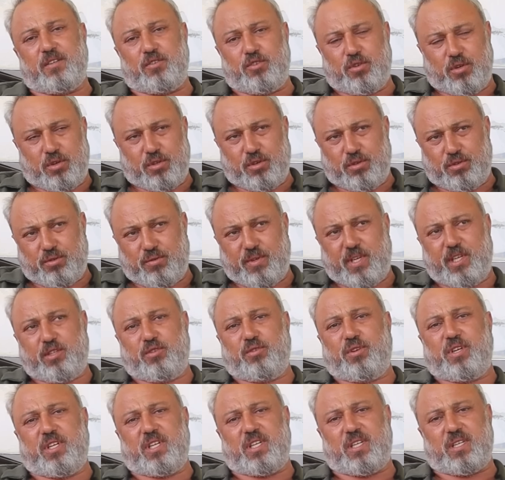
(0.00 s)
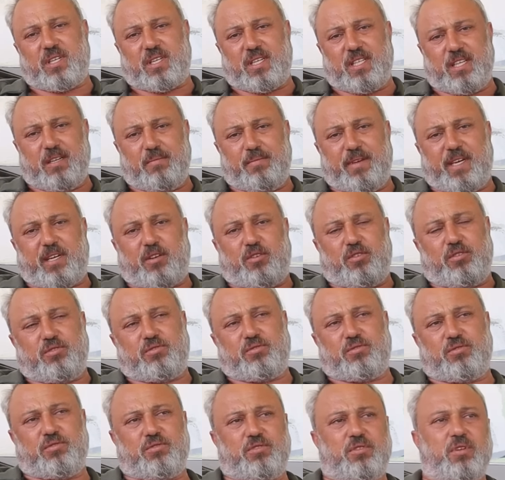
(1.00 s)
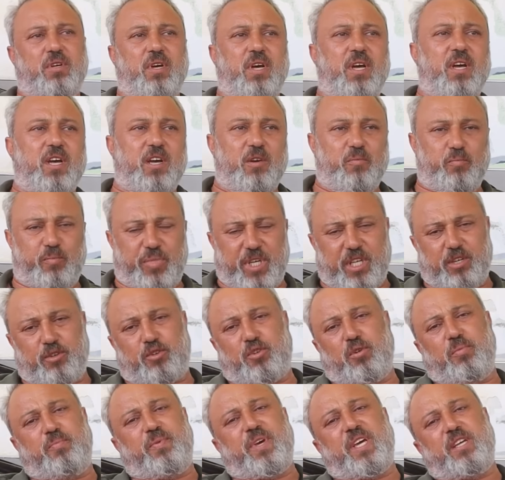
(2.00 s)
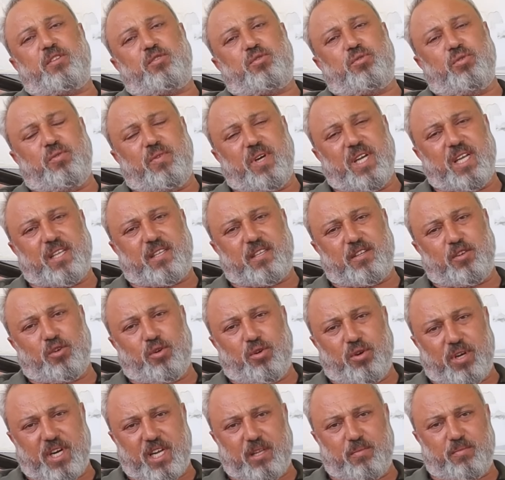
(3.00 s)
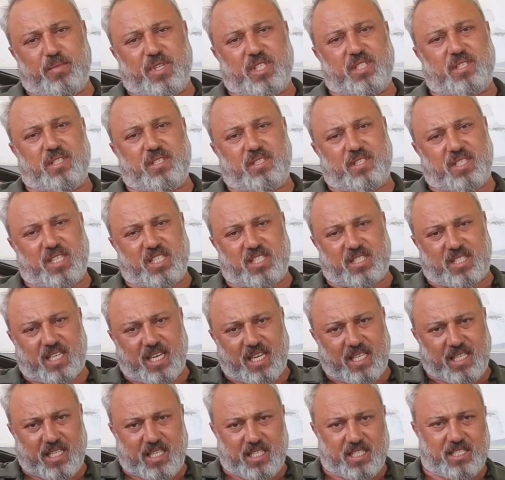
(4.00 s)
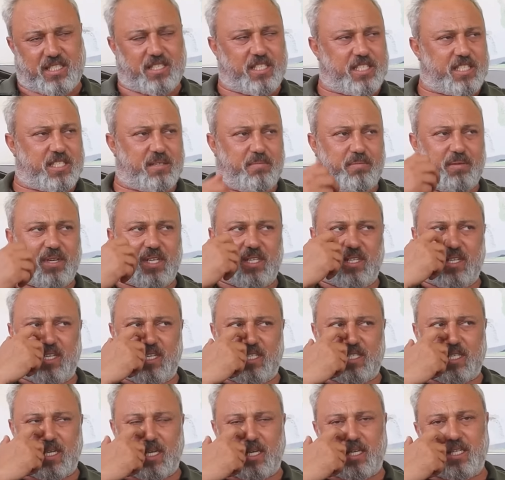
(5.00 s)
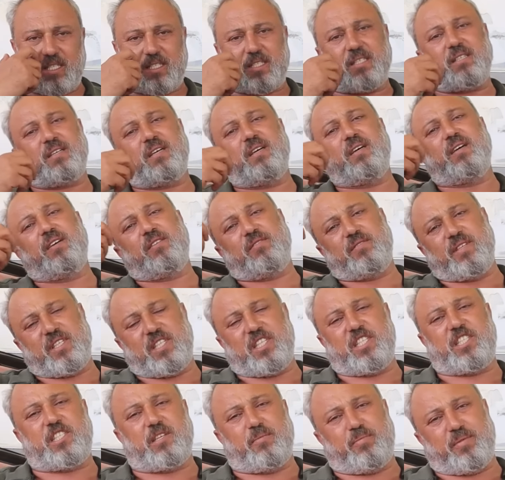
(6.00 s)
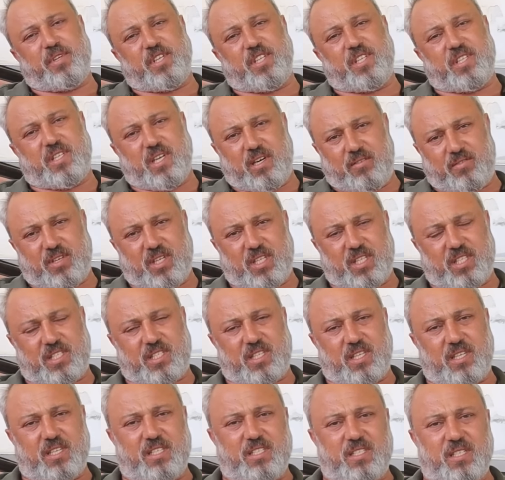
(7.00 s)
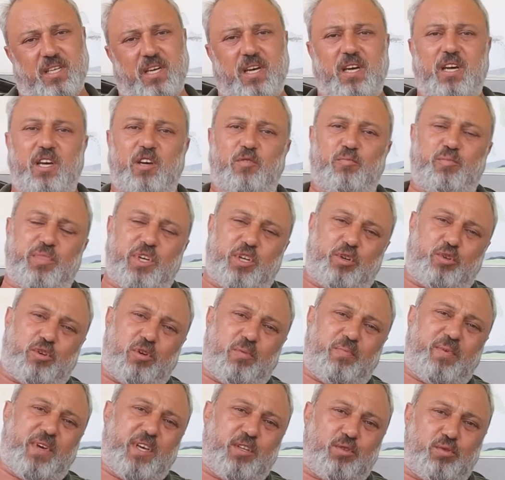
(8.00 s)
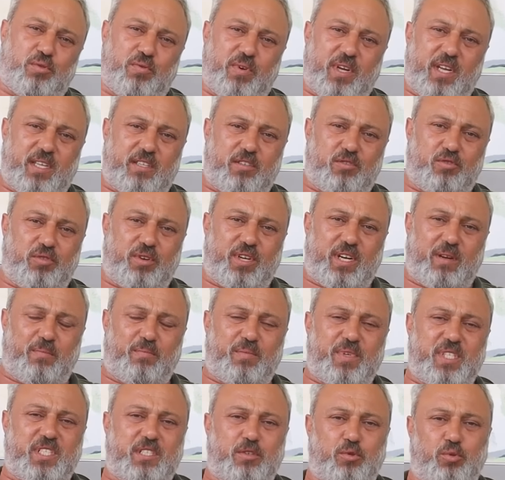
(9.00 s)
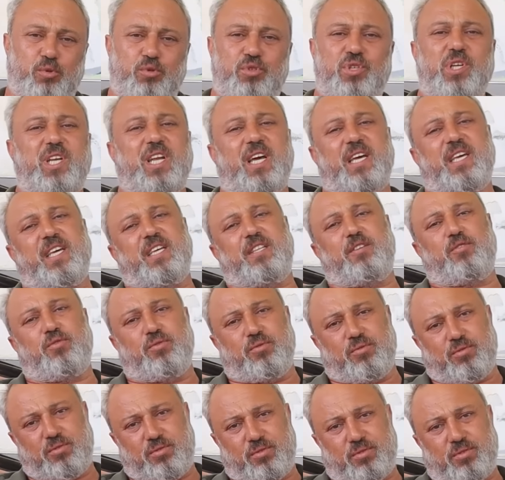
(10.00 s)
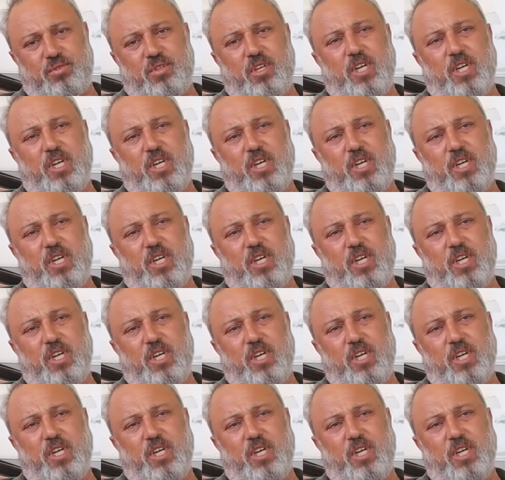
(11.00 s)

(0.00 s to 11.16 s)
Ne oluyor? Tuvalet öğrenene kadar bekliyorsunuz. Bir köpeğin tuvaletini öğrenmesi siz kendiniz disiplinliyseniz ve disiplinli davranırsanız bir köpeğin tuvaletini öğrenmesi 3 ila 7 gündür.